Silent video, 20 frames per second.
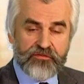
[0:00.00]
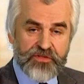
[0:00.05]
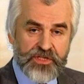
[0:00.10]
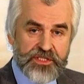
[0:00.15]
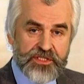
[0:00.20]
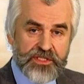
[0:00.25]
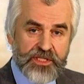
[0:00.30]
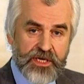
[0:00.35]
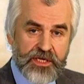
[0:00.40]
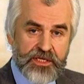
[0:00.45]
в
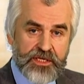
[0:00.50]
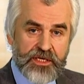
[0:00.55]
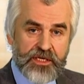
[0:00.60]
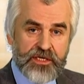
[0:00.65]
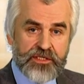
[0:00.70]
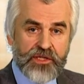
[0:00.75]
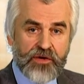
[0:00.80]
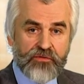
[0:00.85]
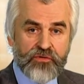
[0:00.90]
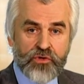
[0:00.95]
сознании
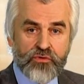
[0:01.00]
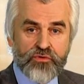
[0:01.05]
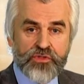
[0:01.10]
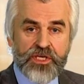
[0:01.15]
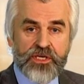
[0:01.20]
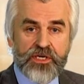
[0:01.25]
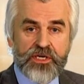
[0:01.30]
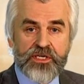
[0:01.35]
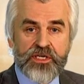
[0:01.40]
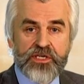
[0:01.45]

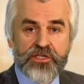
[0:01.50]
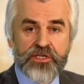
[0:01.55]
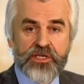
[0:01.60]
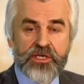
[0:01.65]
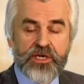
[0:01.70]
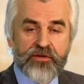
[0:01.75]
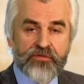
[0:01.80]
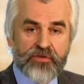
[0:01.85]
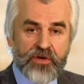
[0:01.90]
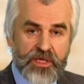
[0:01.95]
древнерусских
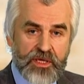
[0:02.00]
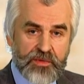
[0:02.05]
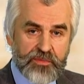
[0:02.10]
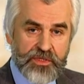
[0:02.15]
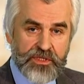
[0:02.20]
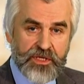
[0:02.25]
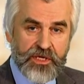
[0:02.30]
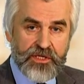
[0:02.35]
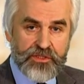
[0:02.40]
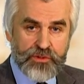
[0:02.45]
книжников
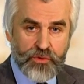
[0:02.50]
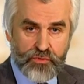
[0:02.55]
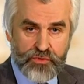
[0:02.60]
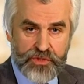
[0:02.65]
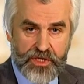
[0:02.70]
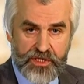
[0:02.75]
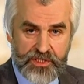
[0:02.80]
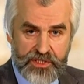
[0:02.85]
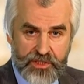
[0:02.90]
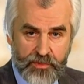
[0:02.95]
именно с
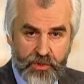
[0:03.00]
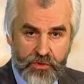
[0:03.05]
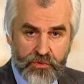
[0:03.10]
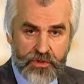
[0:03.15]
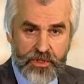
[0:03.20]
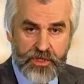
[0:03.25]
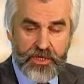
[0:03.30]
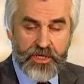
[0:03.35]
русской землей.